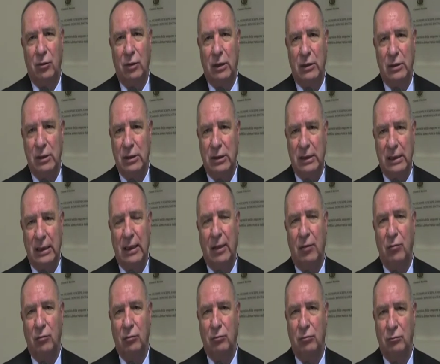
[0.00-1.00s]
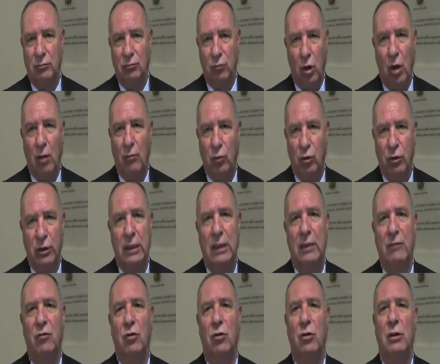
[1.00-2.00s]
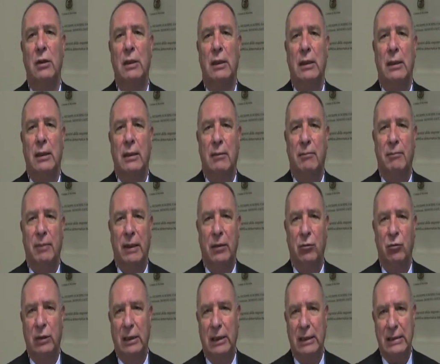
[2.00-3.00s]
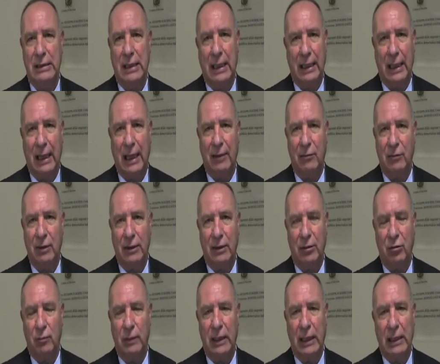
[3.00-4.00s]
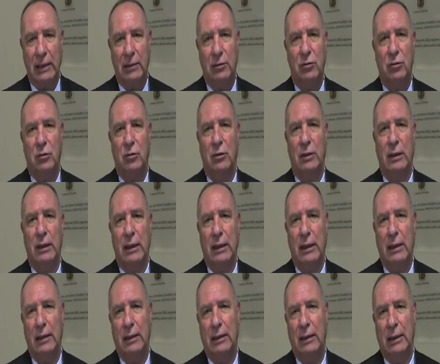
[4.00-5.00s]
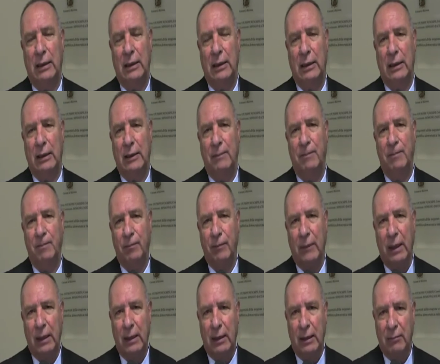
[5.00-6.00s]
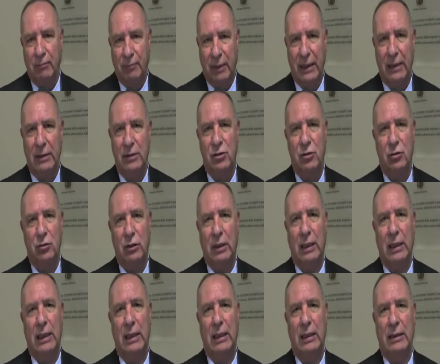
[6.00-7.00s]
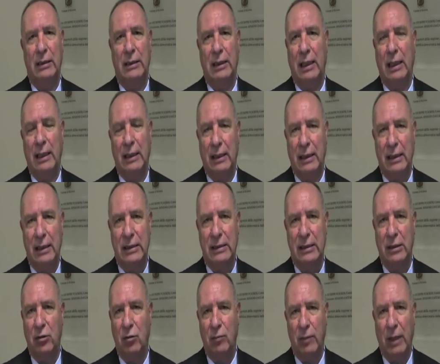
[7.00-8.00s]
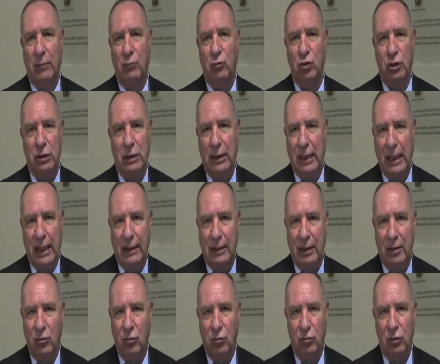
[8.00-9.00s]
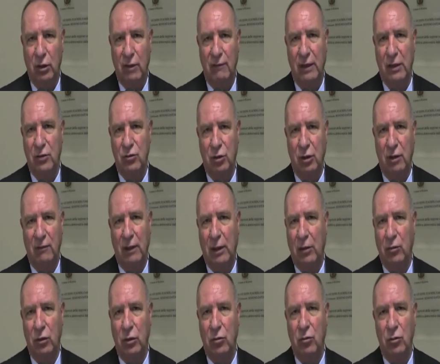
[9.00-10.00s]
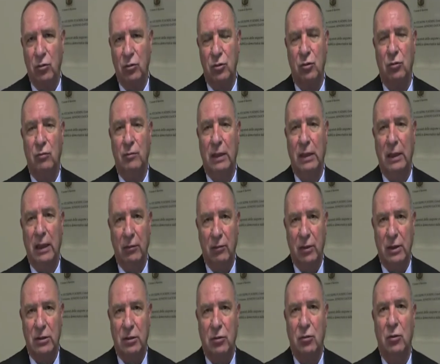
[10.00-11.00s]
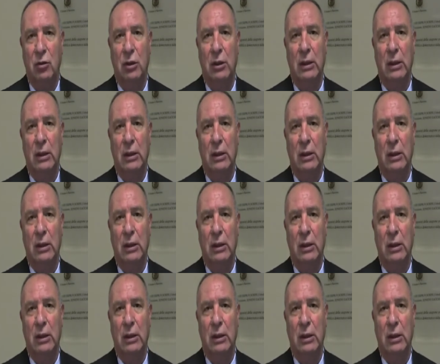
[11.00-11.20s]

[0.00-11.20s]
che ci sia un buon motivo per utilizzare l'acqua di rubinetto e eh, penso che dalla crisi dobbiamo uscire anche con un diverso livello di consumi e questo